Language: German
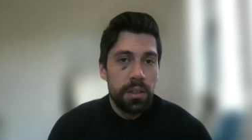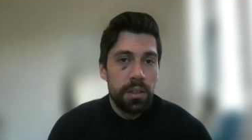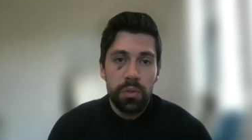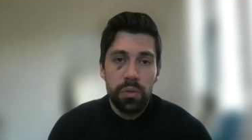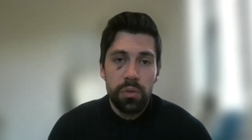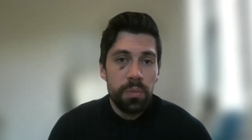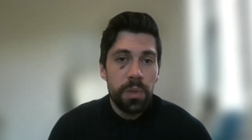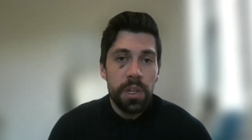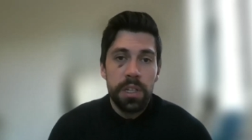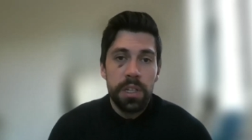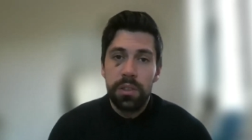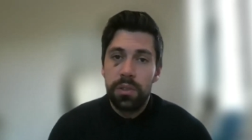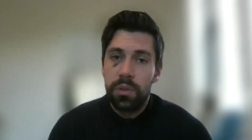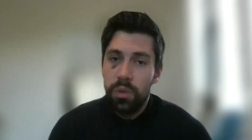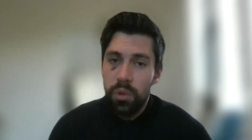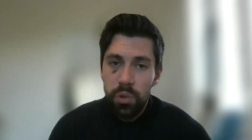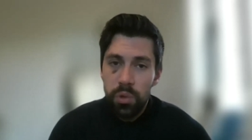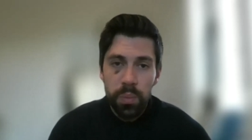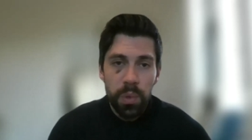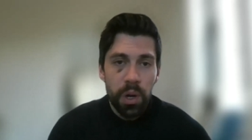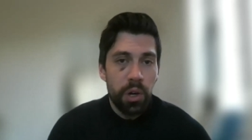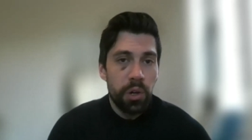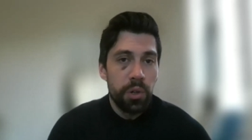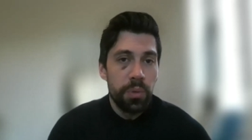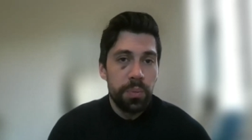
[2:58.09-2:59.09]
du machst
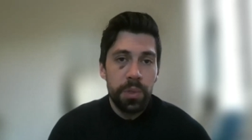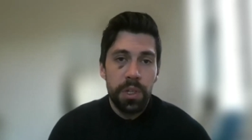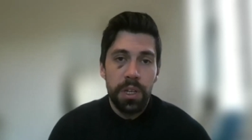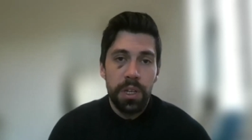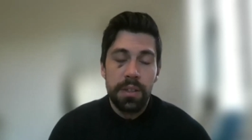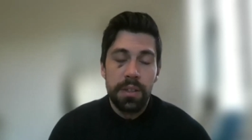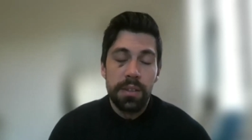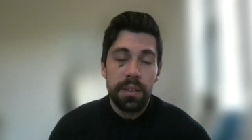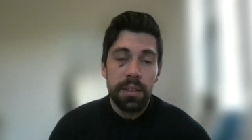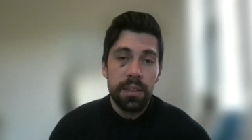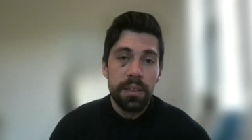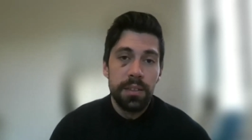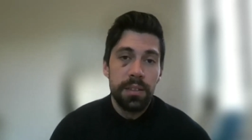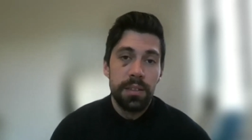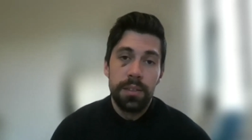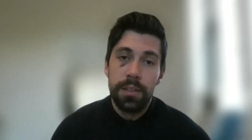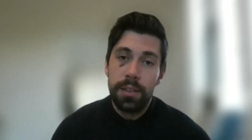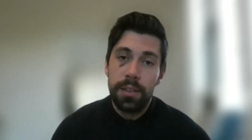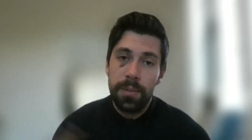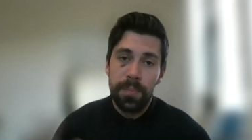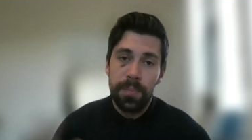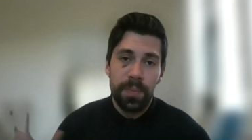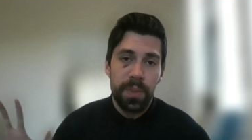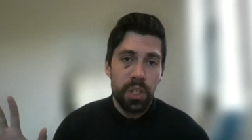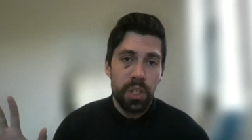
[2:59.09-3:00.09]
überhaupt keinen
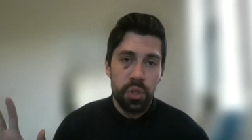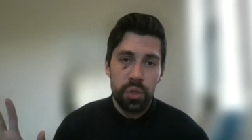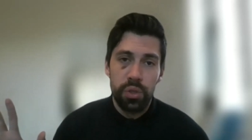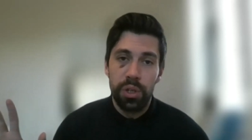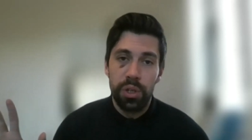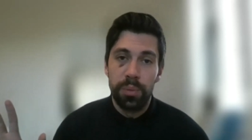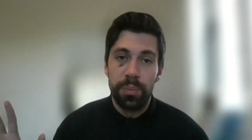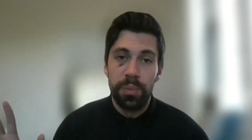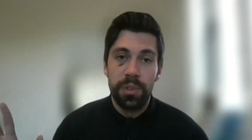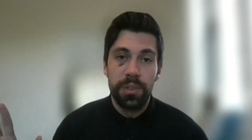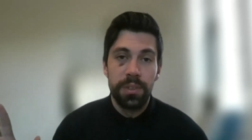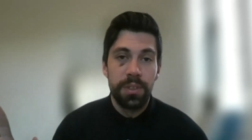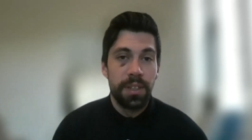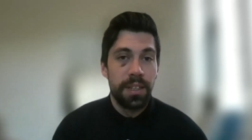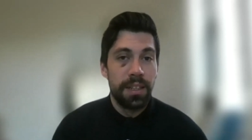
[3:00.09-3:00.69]
Sinn, stopp.